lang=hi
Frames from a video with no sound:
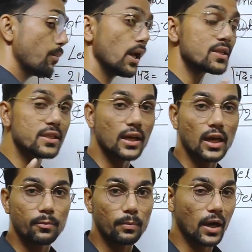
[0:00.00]
तो मैथ्स से
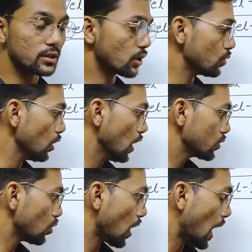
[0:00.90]
अगर मैं बात करूँ
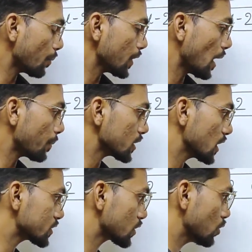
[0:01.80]
तो आप यहाँ पर
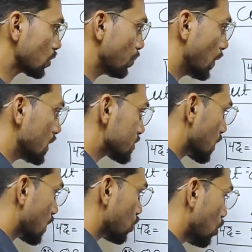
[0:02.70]
देख सकते हो कि मैथ्स
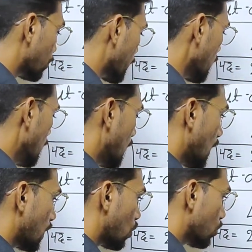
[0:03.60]
की कट ऑफ में
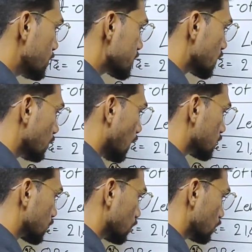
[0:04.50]
अगर ओ की
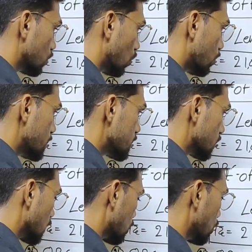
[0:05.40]
बात करूँ तो ओ
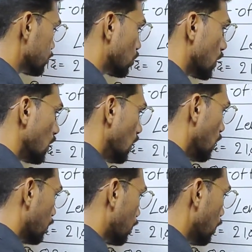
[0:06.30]
की कट ऑफ जो है
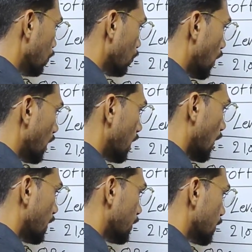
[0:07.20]
वो
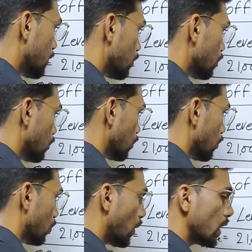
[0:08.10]
192
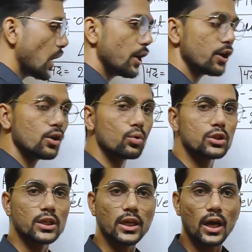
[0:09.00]

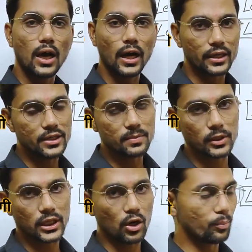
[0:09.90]
192 तक ये हाईएस्ट
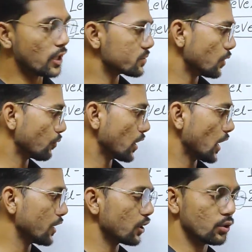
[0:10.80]
बता रहा हूँ फ्रेंड्स मैं
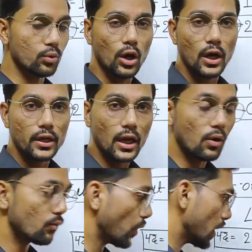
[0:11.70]
192
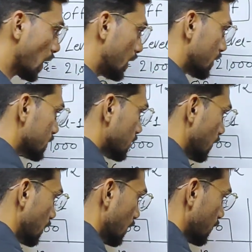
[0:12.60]
या
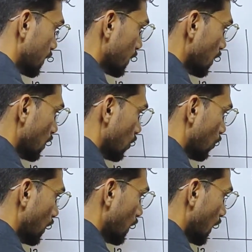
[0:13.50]
193 ठीक है
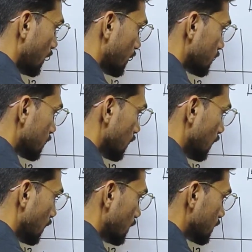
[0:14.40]

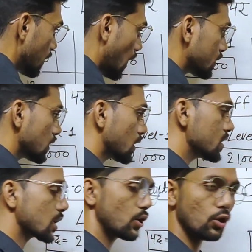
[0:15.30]
193 इन यहाँ तक
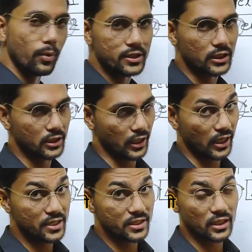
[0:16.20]
कट ऑफ रह सकती है
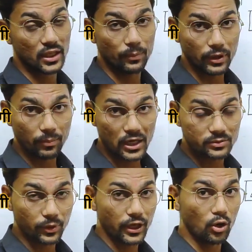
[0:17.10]
अगर इससे ज़्यादा आपके
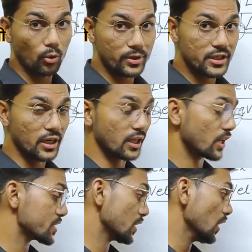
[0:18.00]
मार्क्स बन रहे हैं ओबीसी
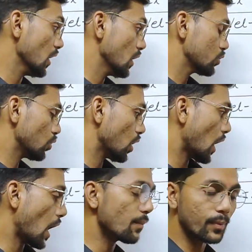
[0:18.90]
कैटेगरी से तो
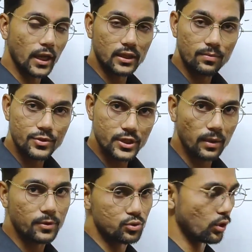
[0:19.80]
आप एकदम
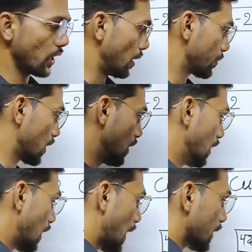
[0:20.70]
सेफ स्कोर है आपका
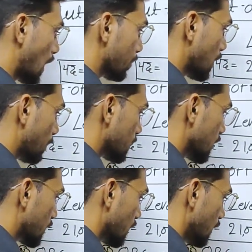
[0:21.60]
आगे आप यहाँ पर
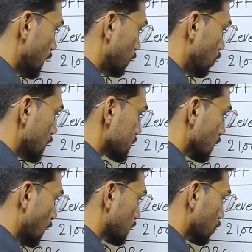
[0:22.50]
देखिए ई e
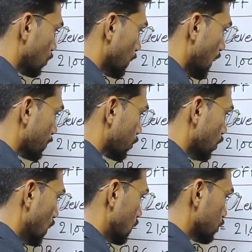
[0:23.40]
की बात करूँ मैं
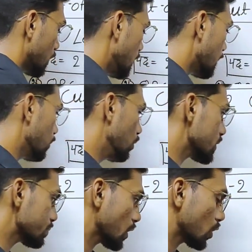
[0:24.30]
आपको तो ई
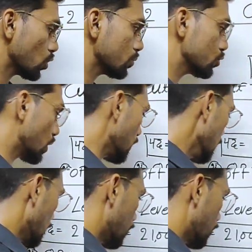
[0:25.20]
e में कट ऑफ जो है